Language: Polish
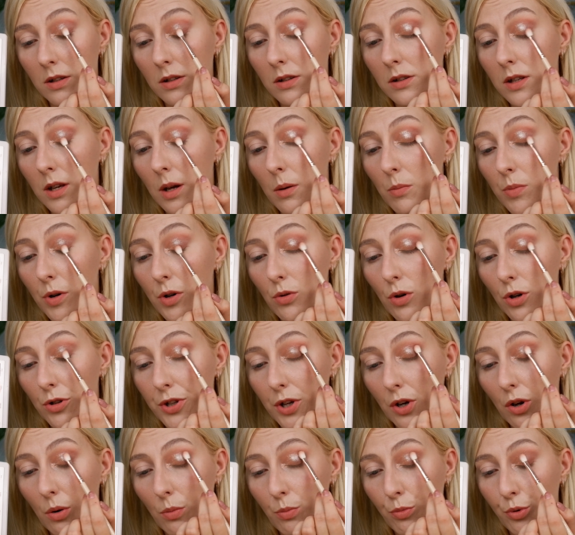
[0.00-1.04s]
nie było
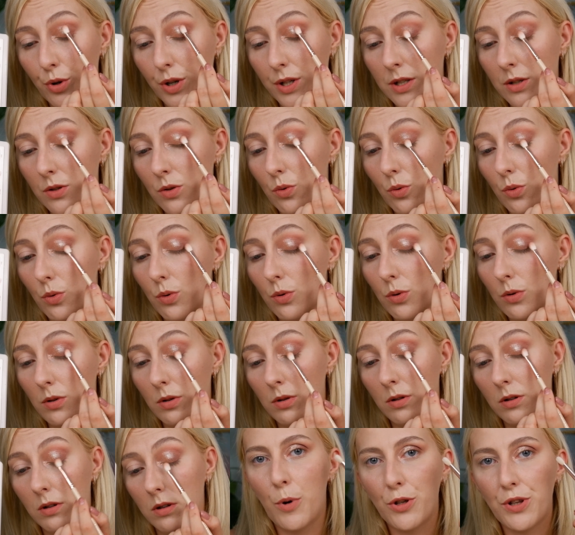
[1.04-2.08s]
tego błysku.
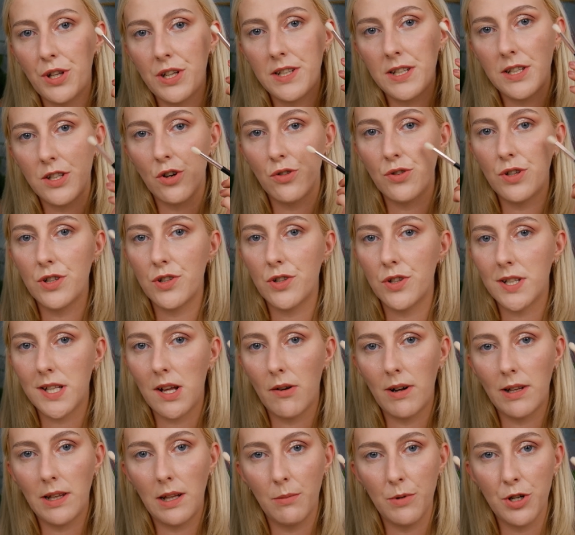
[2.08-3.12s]
Po tej stronie
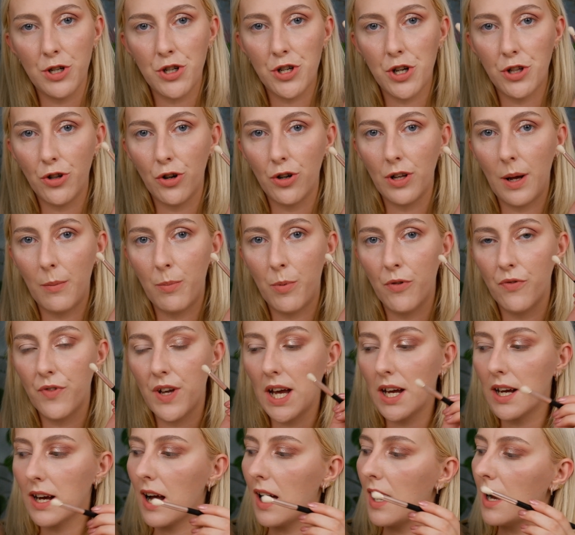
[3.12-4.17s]
została nam jeszcze dolna
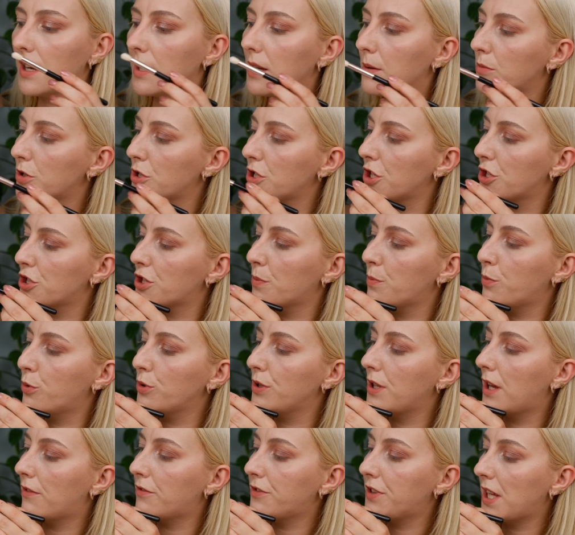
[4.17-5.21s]
powieka i myślę, że
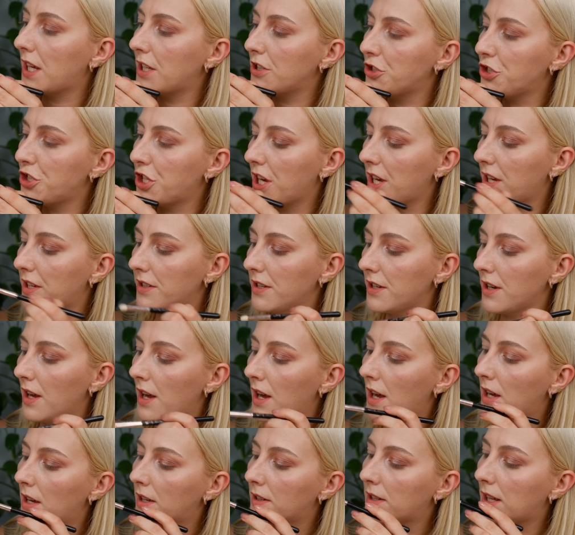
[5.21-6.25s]
pójdę w ten cień
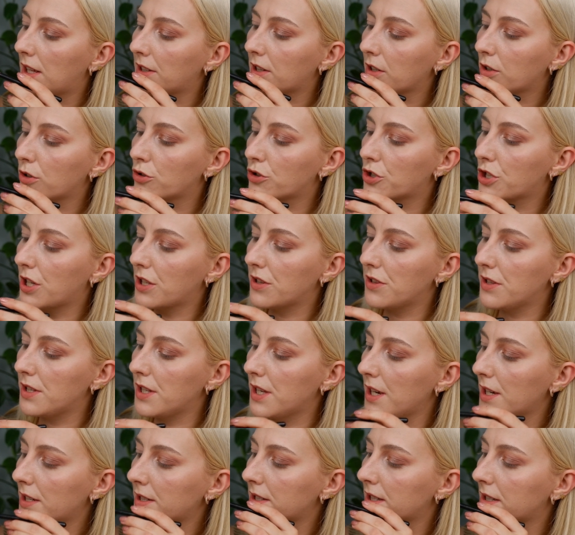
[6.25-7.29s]
dlatego że
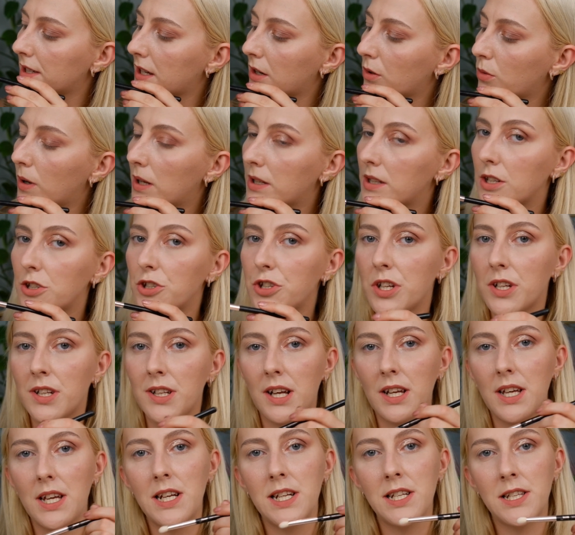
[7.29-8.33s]
nie chcę nakładać tych
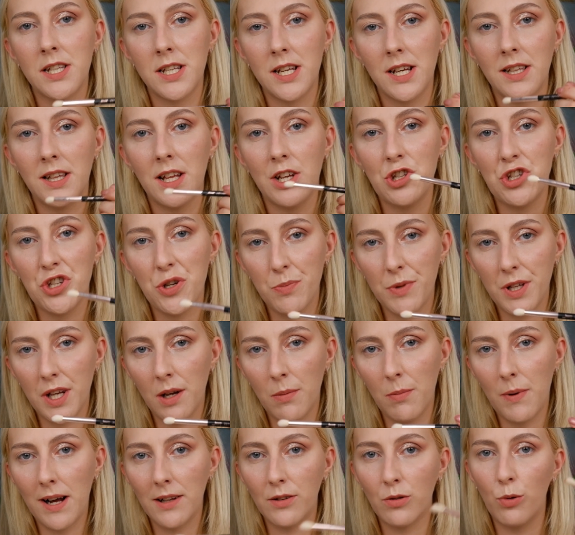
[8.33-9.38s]
takich stricte
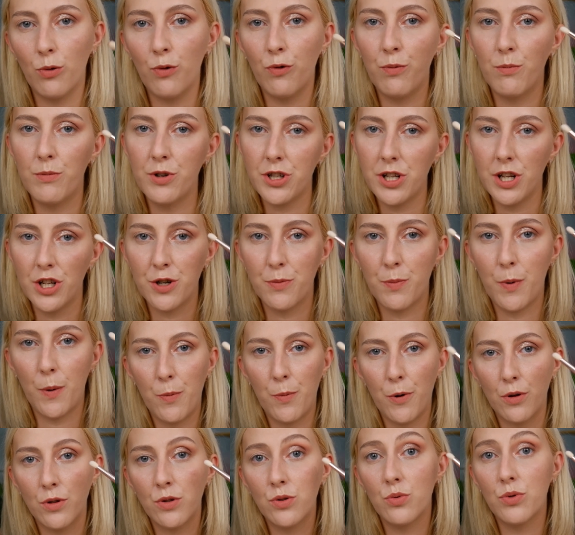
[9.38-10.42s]
zimnych matów. Myślę,
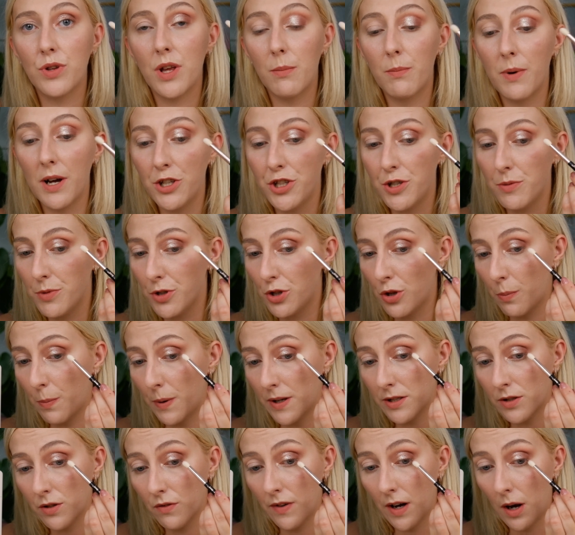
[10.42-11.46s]
prostu nie będzie mi to
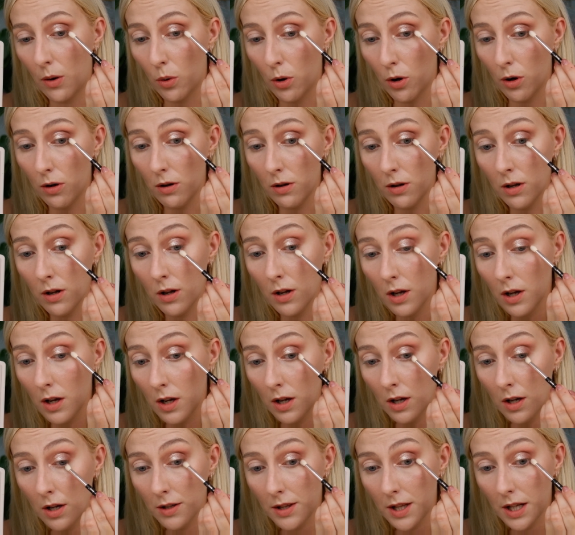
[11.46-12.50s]
pasowało.
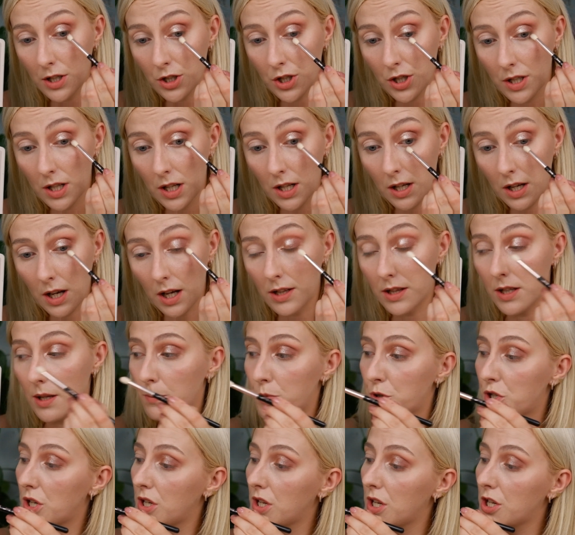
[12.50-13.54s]
Także delikatnie
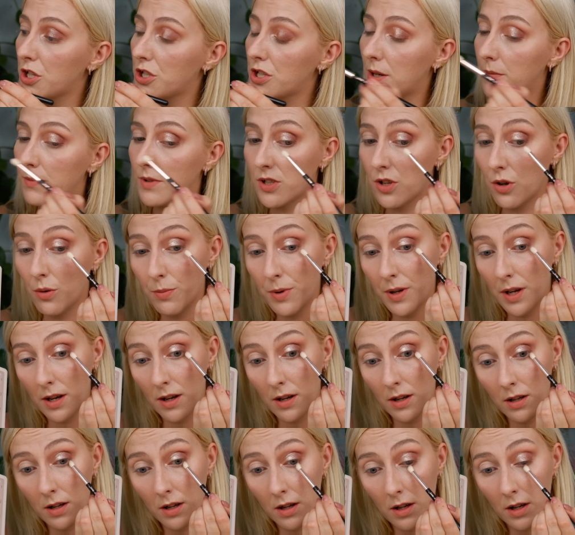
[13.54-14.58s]
przejeżdżam sobie
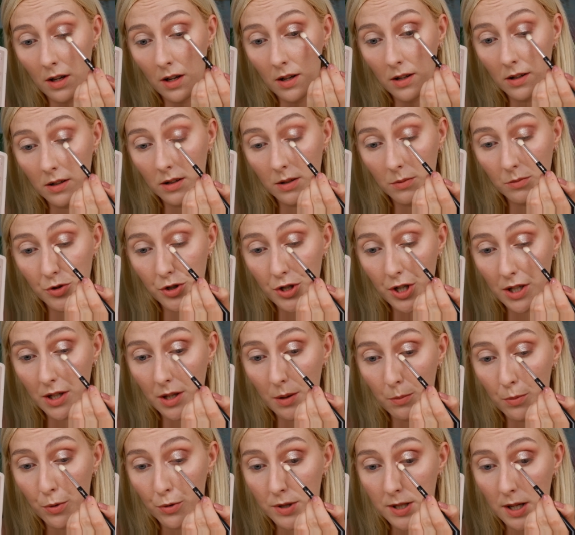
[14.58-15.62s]
tym
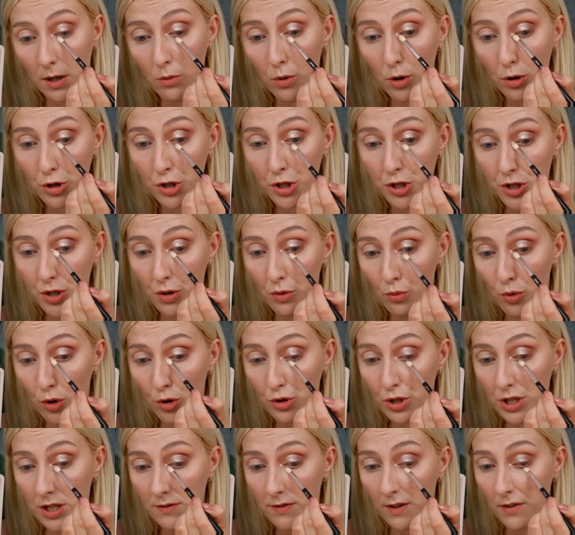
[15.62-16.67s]
cieniem po całości,
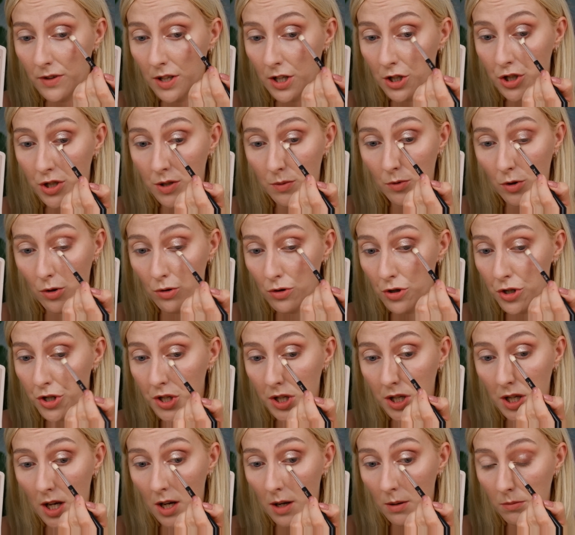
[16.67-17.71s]
łączę z wewnętrznym
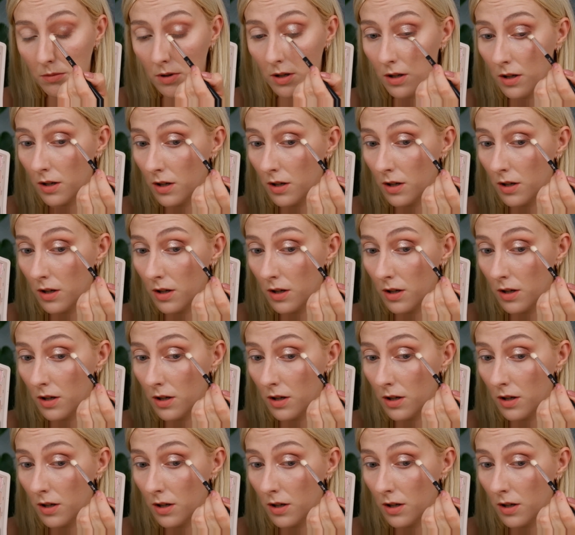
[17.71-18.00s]
kącikiem